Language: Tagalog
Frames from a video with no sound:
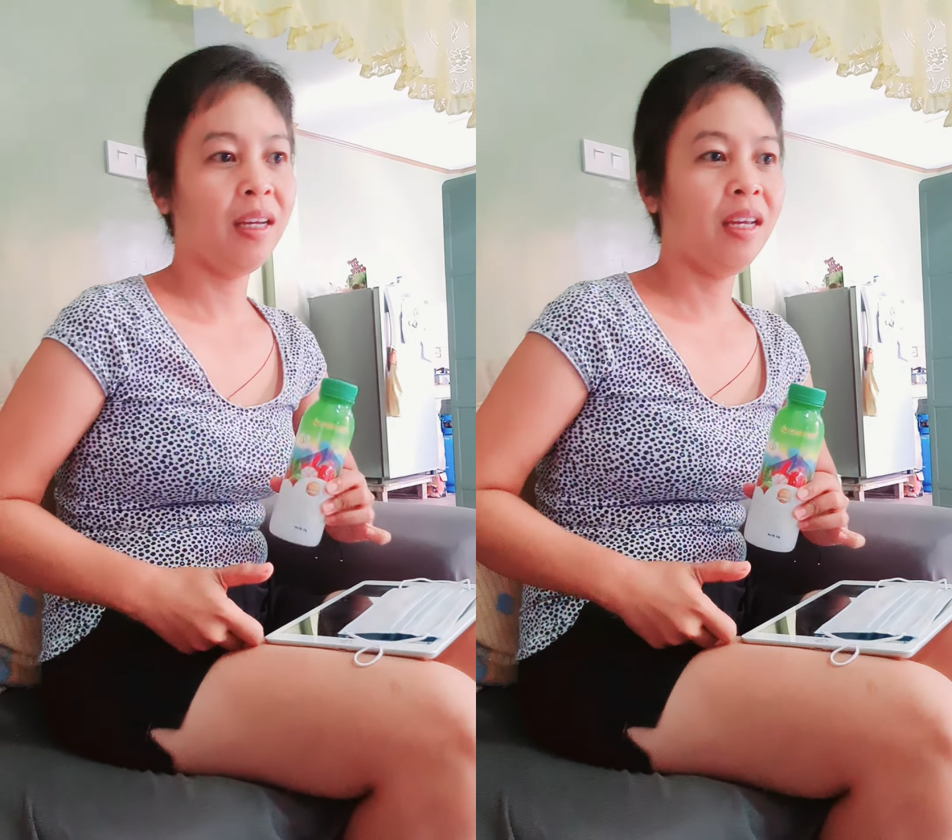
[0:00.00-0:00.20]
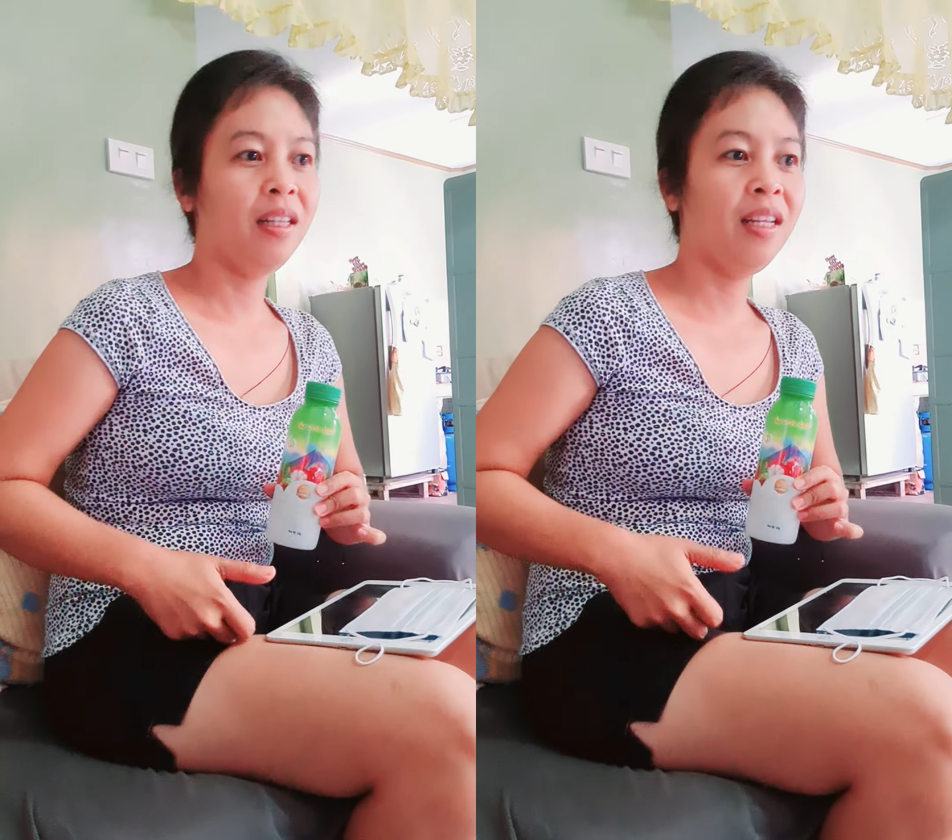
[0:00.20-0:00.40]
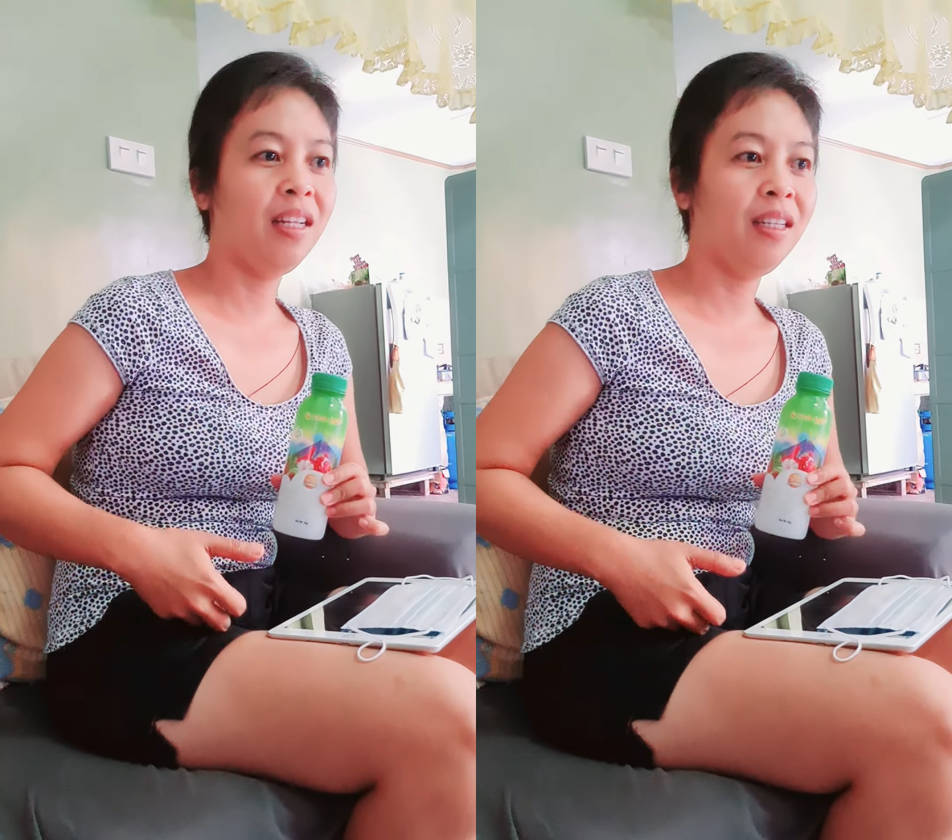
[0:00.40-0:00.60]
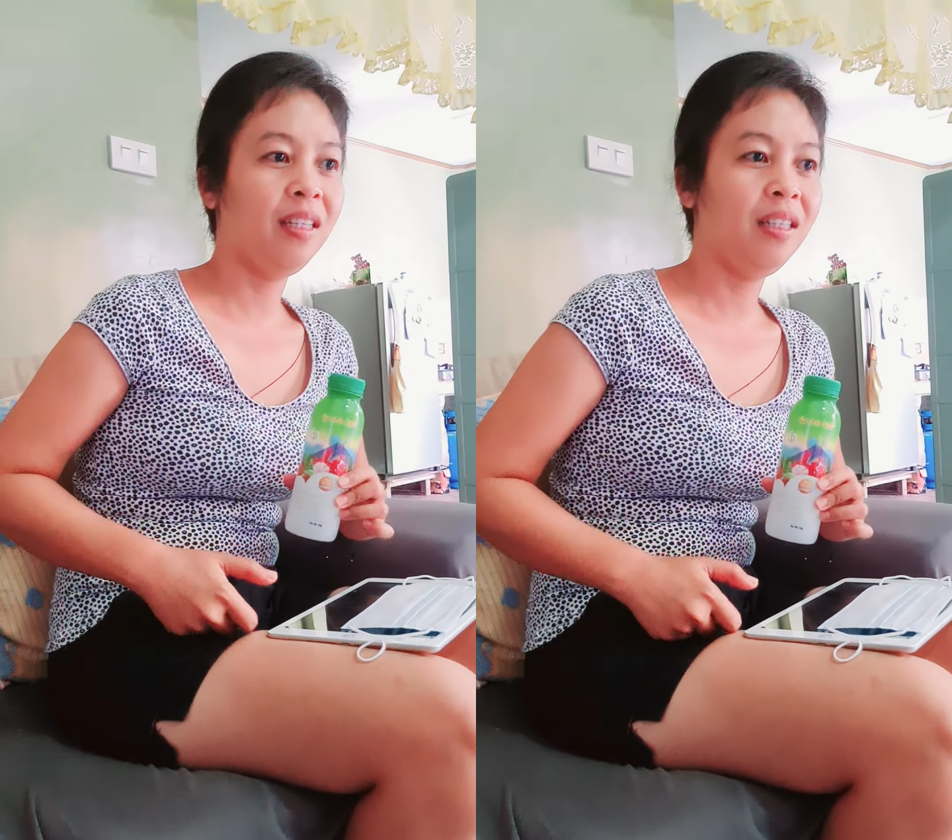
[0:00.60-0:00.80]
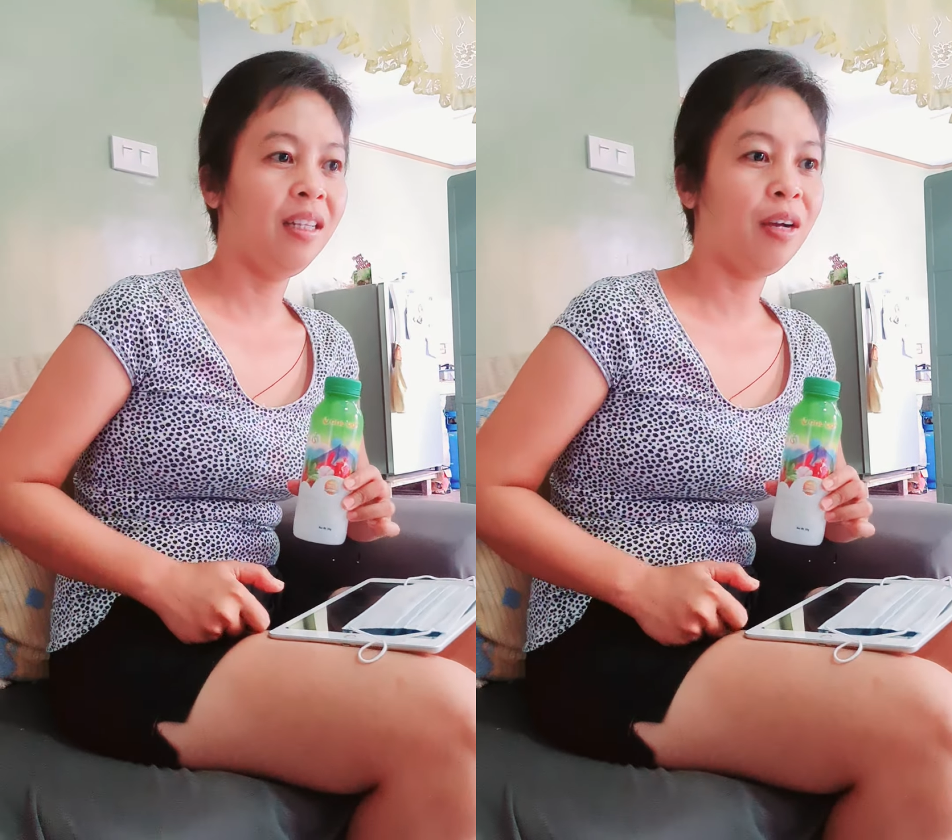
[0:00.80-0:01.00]
And then,
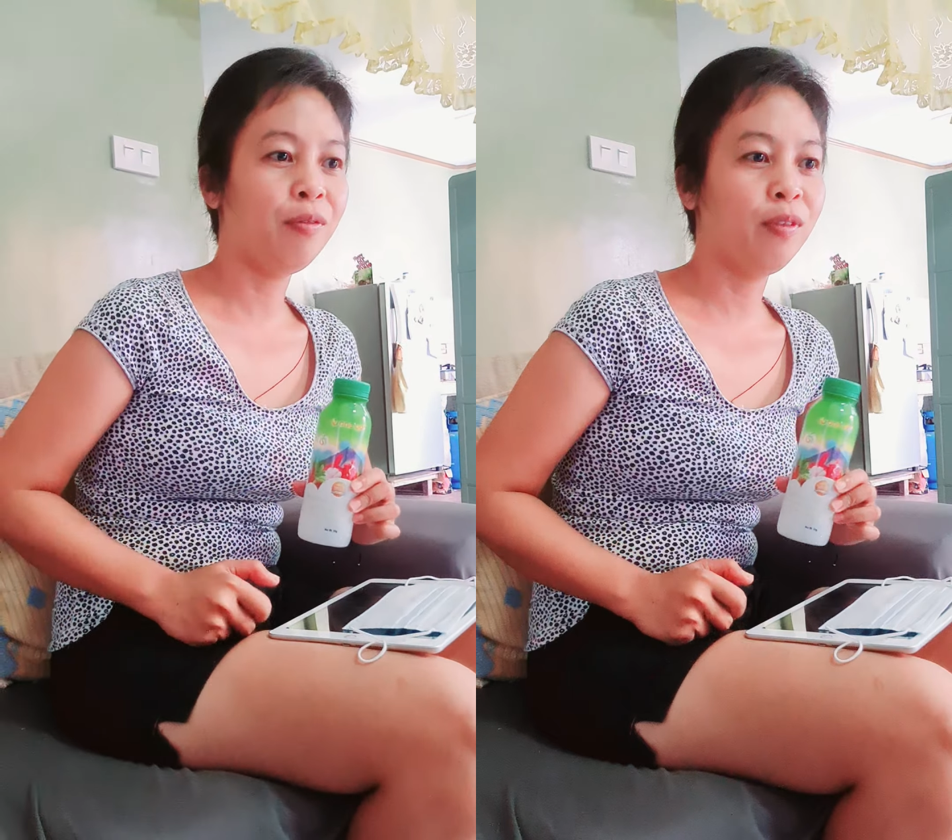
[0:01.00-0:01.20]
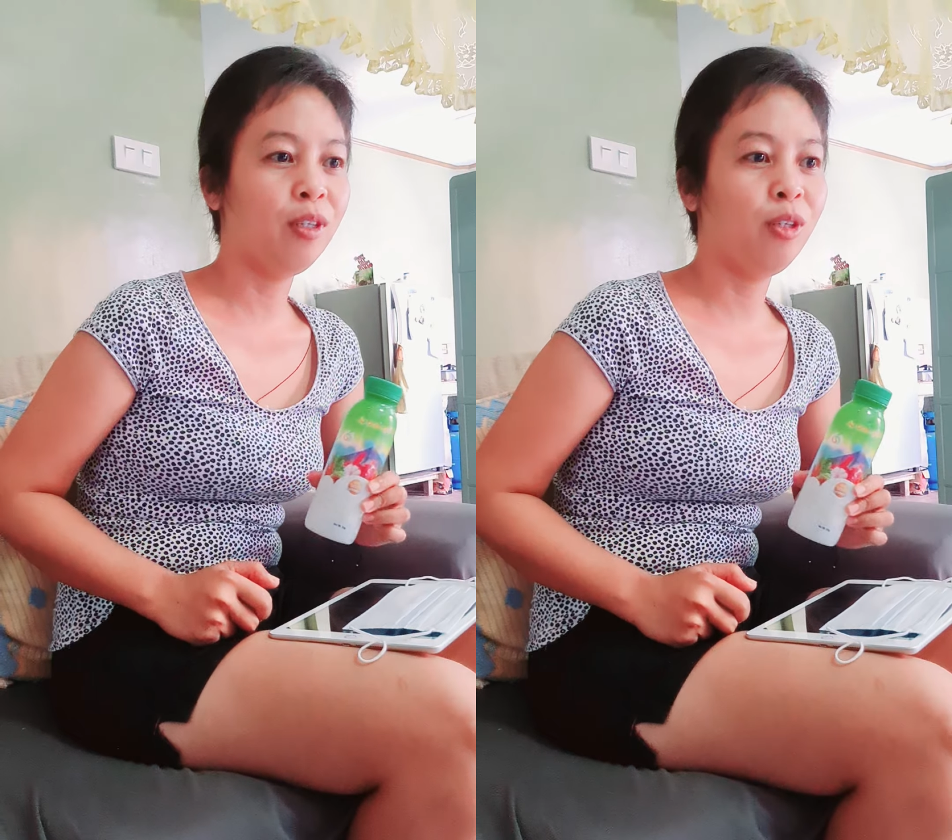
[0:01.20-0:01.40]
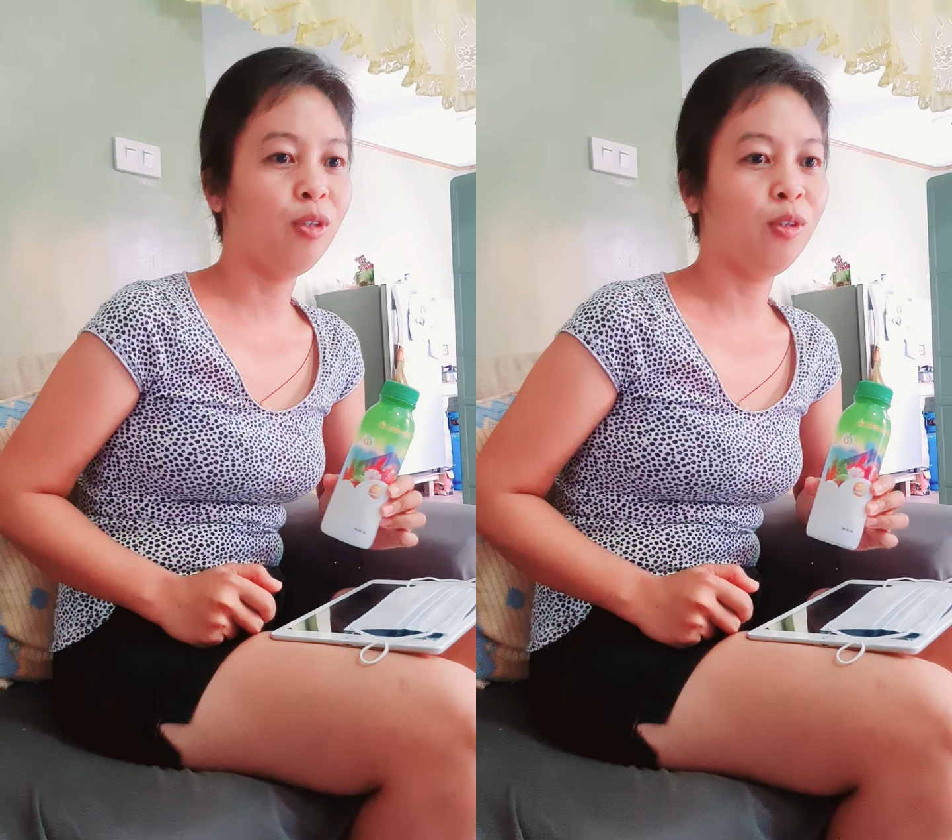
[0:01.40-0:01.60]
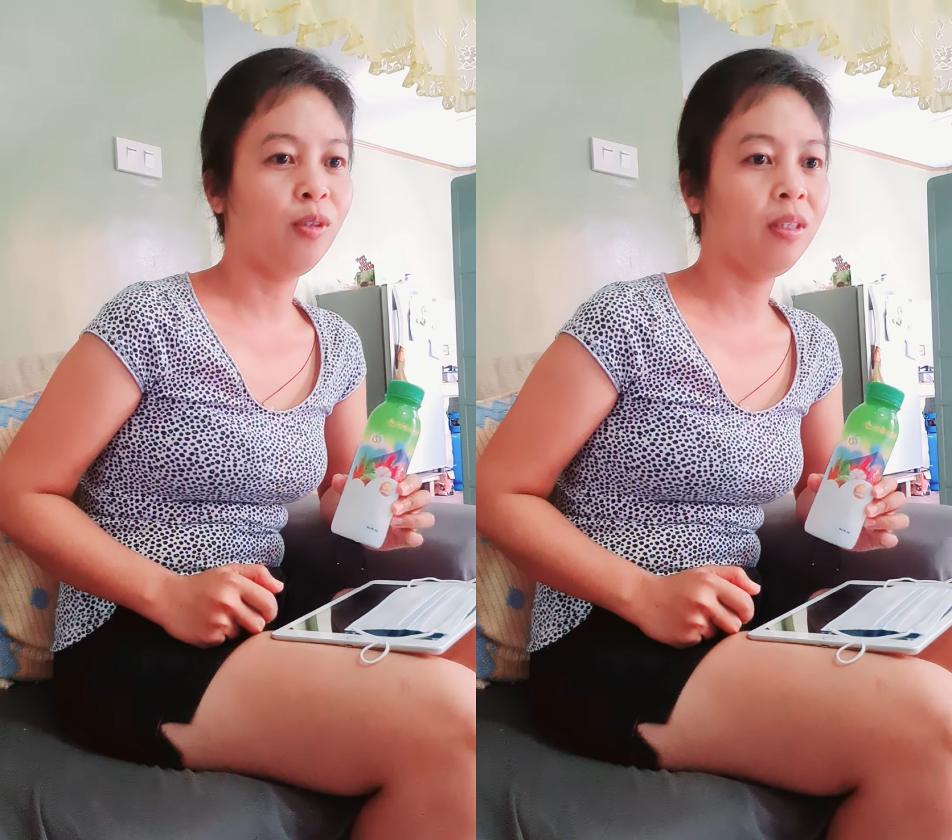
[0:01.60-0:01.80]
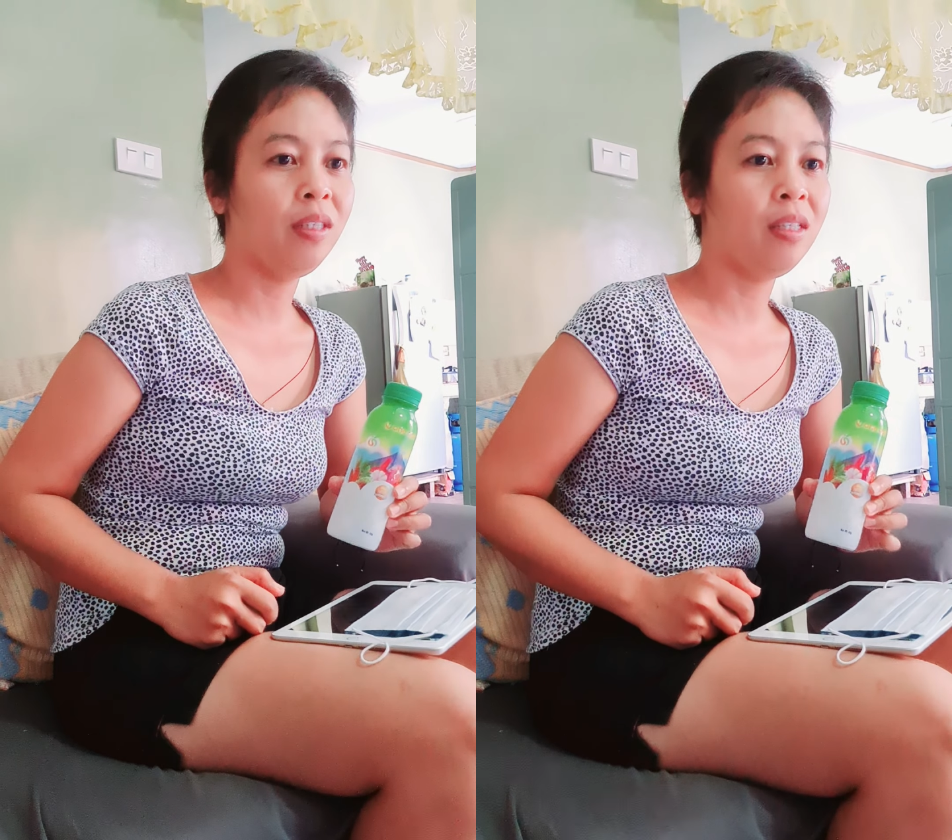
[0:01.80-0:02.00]
after nun
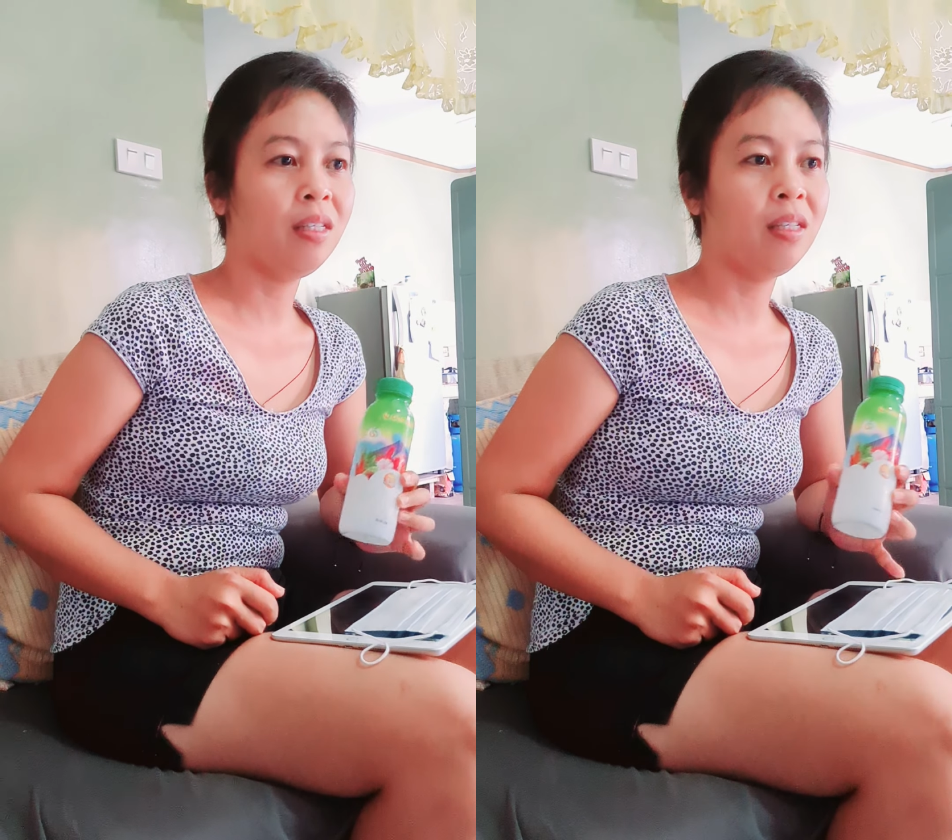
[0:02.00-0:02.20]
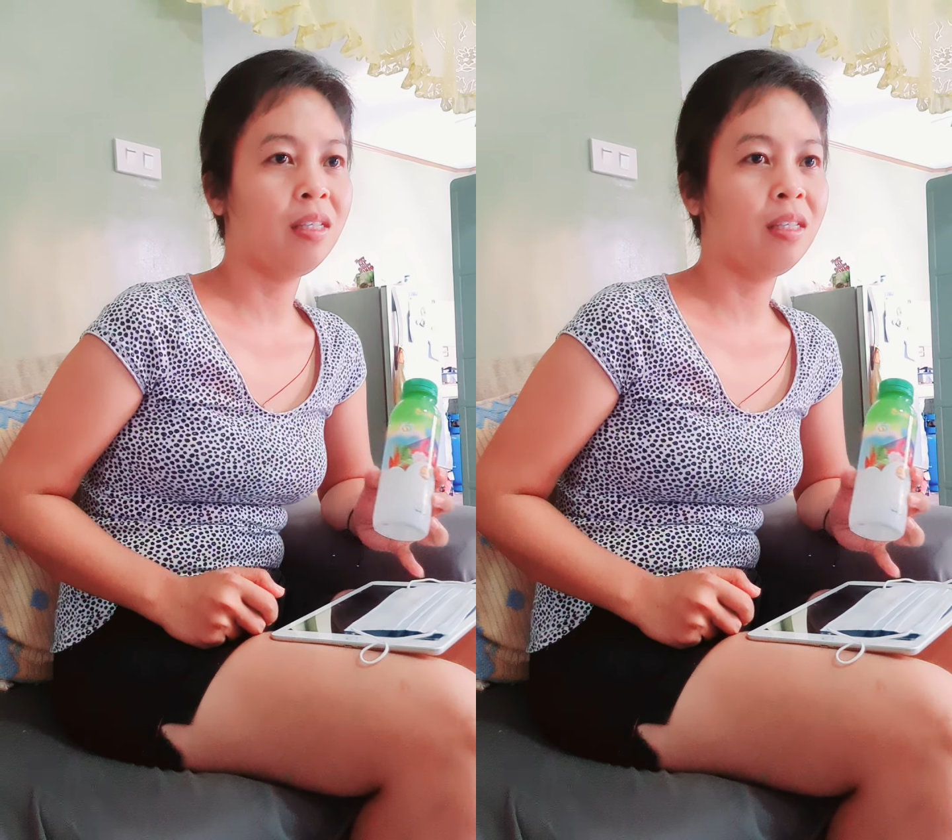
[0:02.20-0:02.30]
is,